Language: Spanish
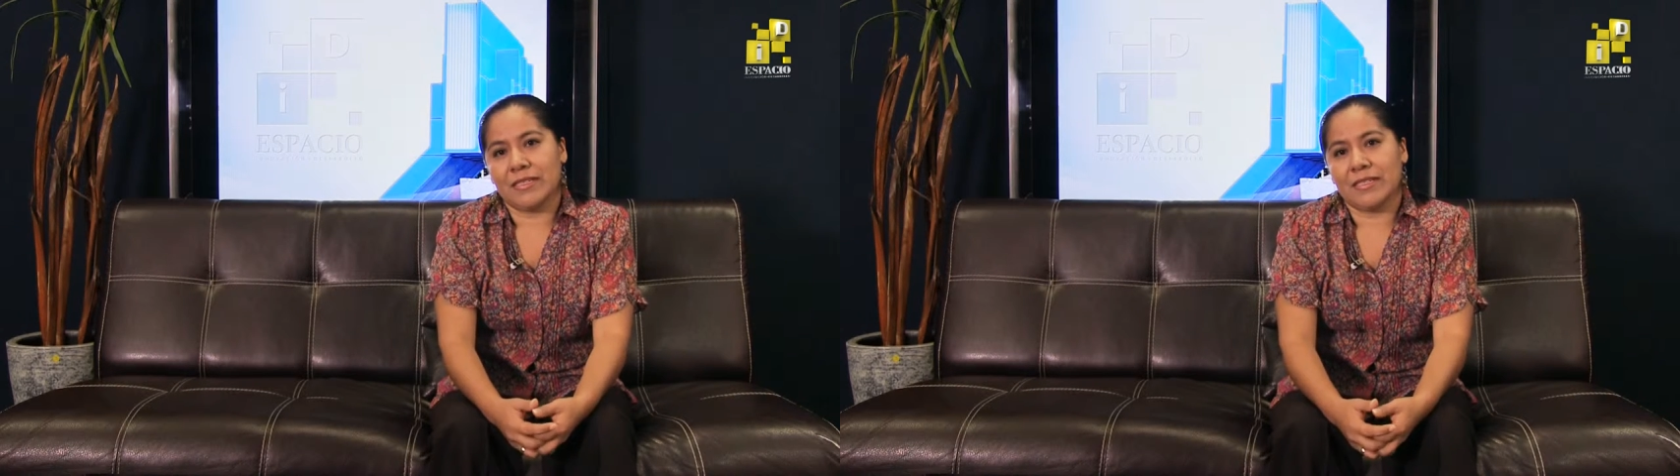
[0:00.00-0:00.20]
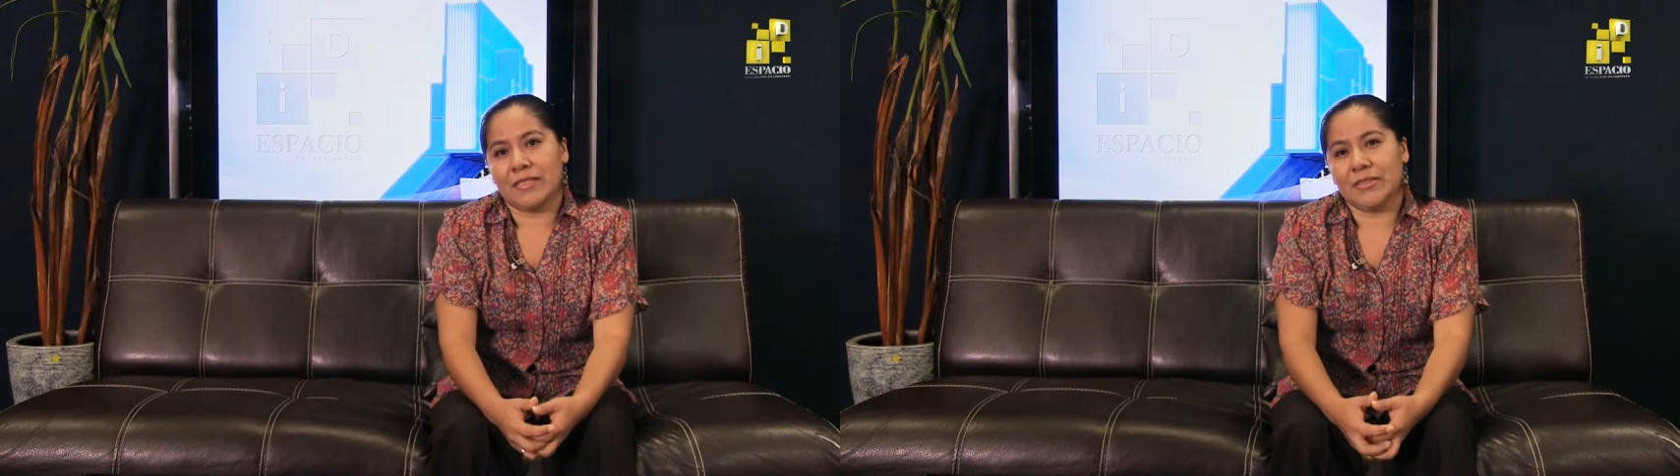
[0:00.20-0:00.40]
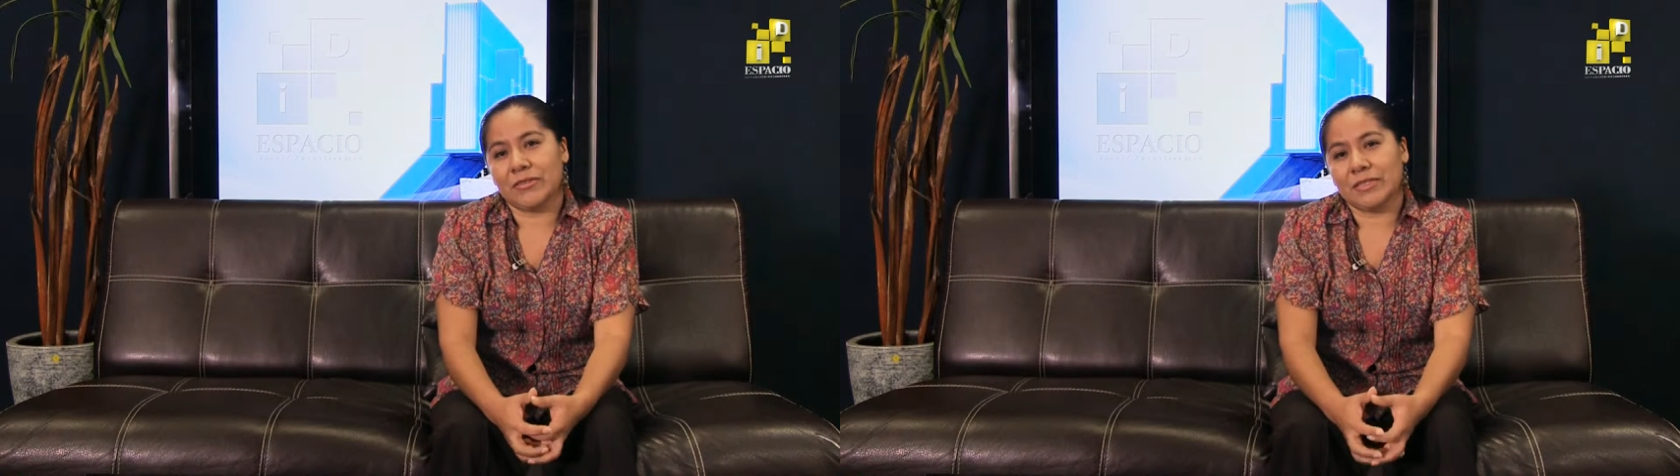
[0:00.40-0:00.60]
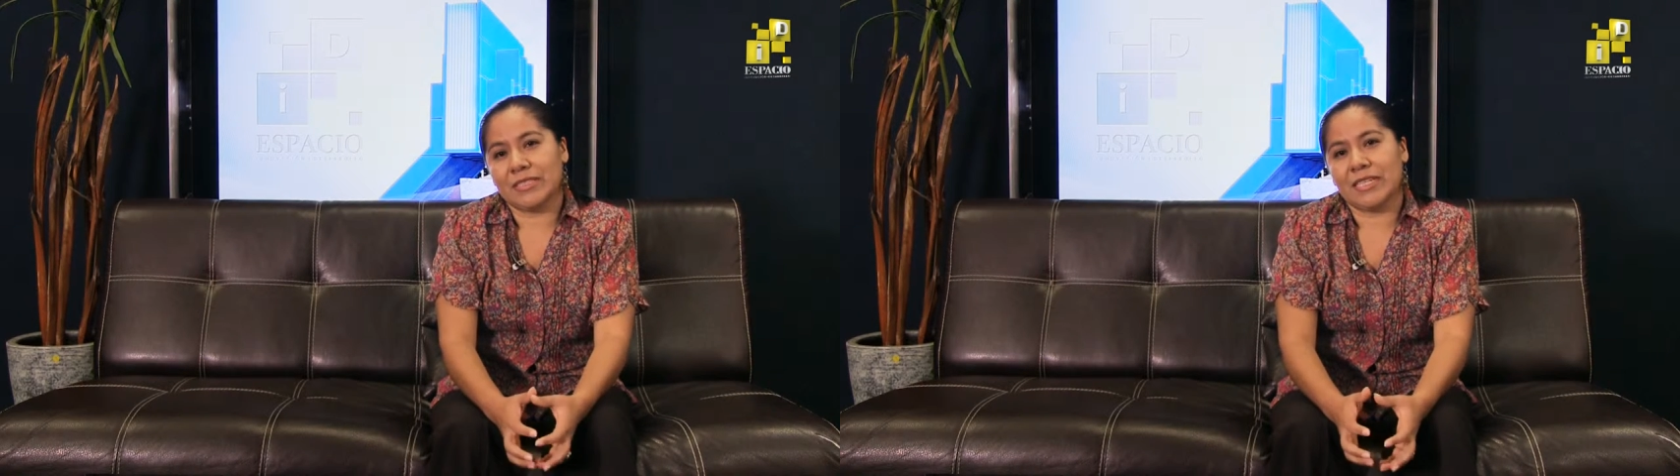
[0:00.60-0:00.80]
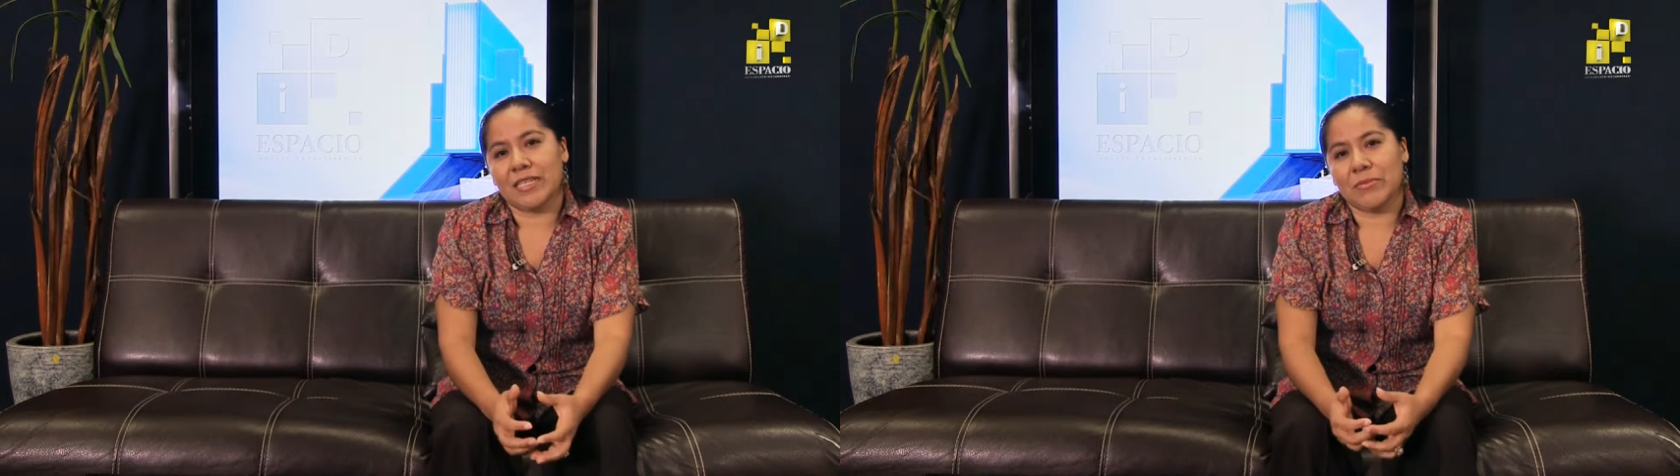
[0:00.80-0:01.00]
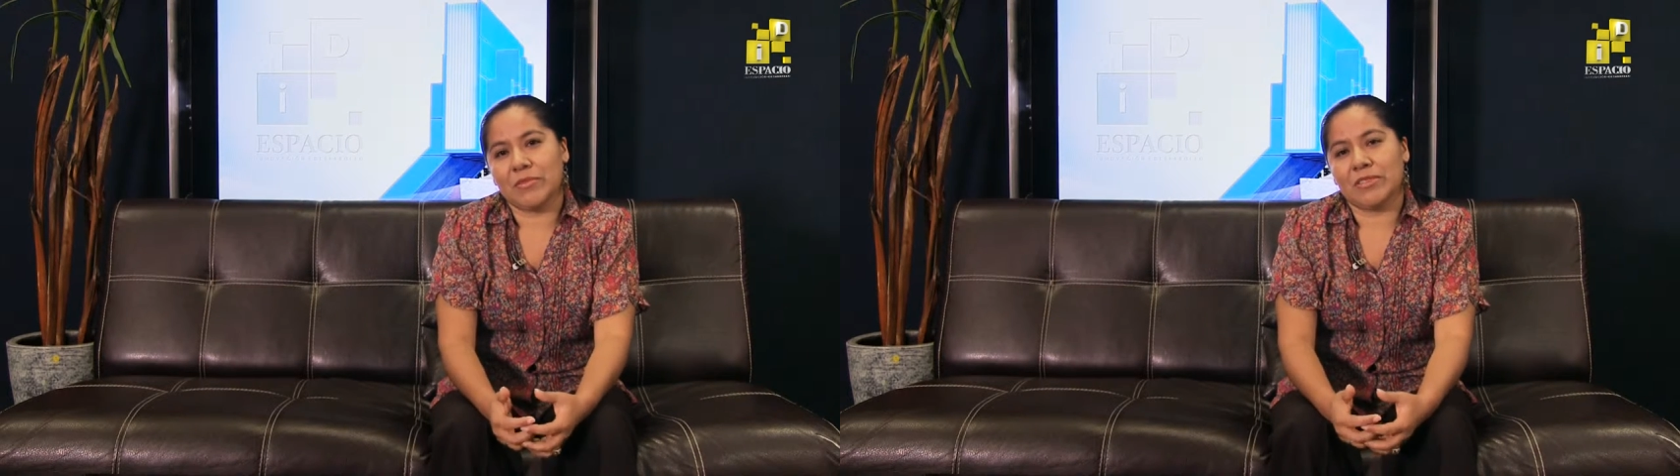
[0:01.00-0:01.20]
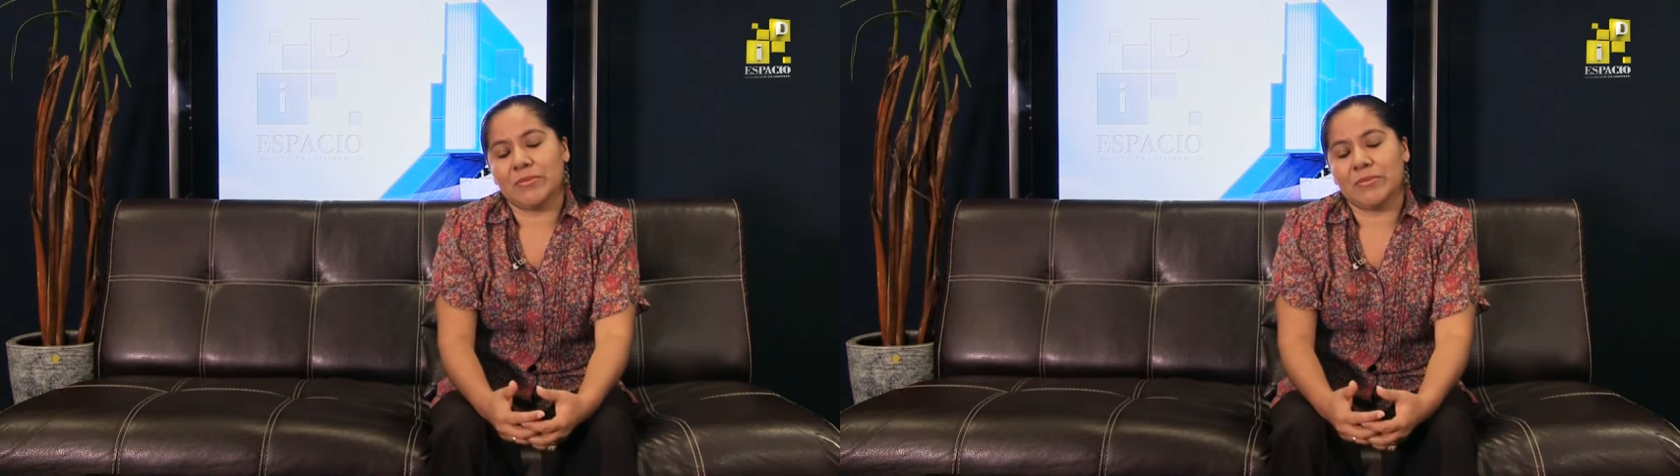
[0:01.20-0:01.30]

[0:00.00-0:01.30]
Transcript: Entonces queríamos